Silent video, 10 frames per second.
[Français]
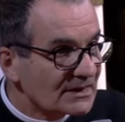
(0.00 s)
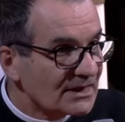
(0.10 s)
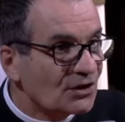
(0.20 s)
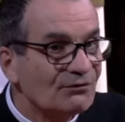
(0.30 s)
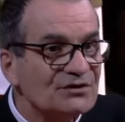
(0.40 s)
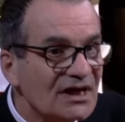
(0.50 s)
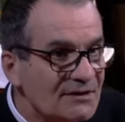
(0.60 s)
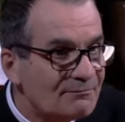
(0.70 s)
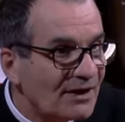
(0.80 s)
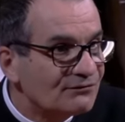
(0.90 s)
Et quand vous n'allez
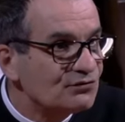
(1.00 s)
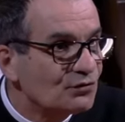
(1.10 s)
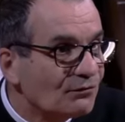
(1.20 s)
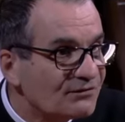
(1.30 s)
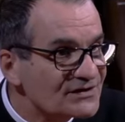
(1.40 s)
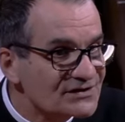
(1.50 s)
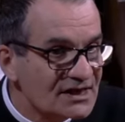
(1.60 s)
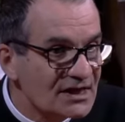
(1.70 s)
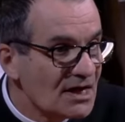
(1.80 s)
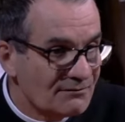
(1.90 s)
pas vous
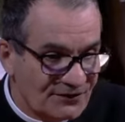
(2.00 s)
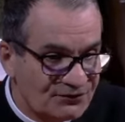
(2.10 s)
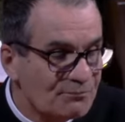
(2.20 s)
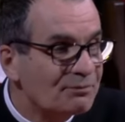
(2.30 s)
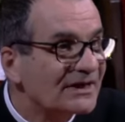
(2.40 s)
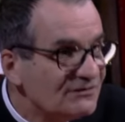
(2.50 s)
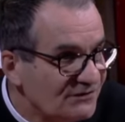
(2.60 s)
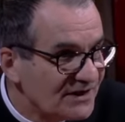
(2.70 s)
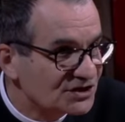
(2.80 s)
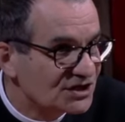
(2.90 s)
confesser, mais vous
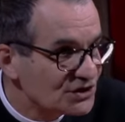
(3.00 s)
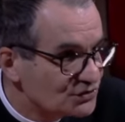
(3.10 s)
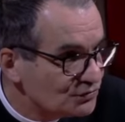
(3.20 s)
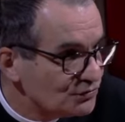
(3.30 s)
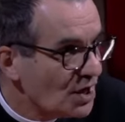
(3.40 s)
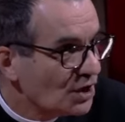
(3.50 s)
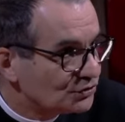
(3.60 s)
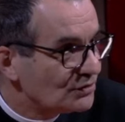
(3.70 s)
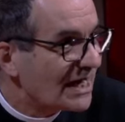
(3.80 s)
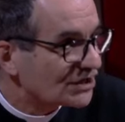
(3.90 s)
privez Jésus
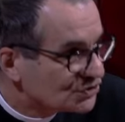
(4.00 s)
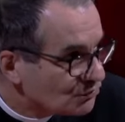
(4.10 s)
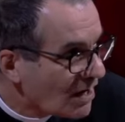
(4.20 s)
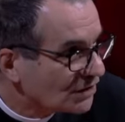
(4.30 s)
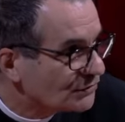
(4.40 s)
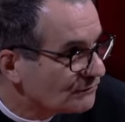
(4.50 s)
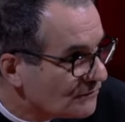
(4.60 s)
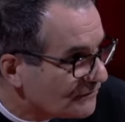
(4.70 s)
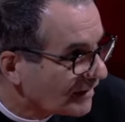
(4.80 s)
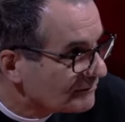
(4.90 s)
de la joie de vous
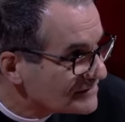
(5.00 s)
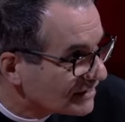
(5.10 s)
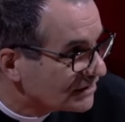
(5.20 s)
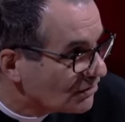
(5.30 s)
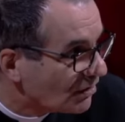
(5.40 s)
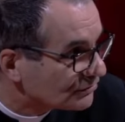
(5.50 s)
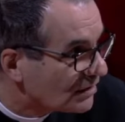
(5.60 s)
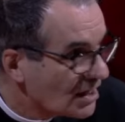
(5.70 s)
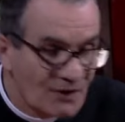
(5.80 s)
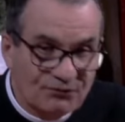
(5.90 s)
faire miséricorde,
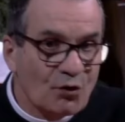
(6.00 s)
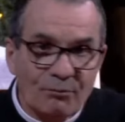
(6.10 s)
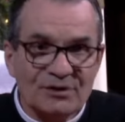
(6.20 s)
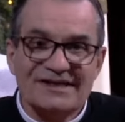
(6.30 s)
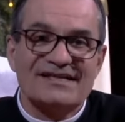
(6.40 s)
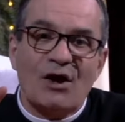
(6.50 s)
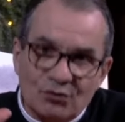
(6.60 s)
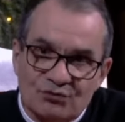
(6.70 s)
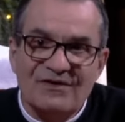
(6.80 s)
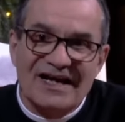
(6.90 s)
vous comprenez que ça
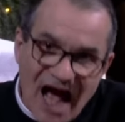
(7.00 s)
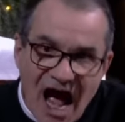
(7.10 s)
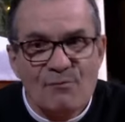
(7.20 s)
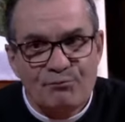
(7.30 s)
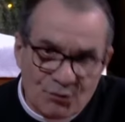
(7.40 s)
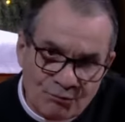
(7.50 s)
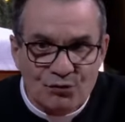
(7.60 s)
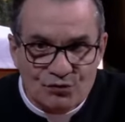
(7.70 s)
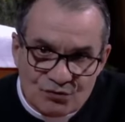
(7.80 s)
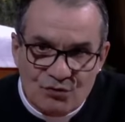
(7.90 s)
renouvelle un peu
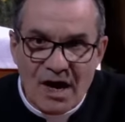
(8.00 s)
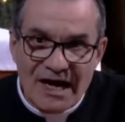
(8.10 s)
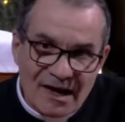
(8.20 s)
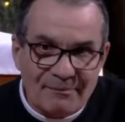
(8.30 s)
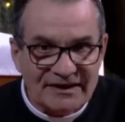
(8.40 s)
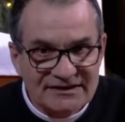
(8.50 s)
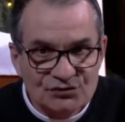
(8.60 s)
beaucoup la pratique